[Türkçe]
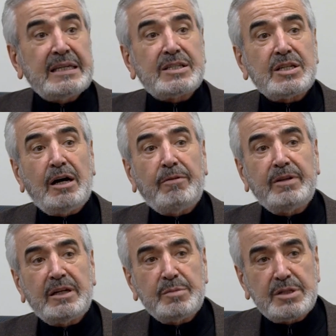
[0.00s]

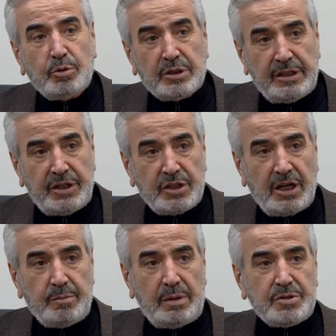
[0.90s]
zaaflarımızı ortaya
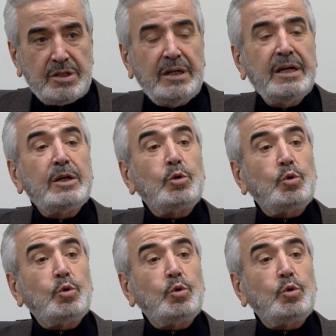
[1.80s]
çıkarmamıza,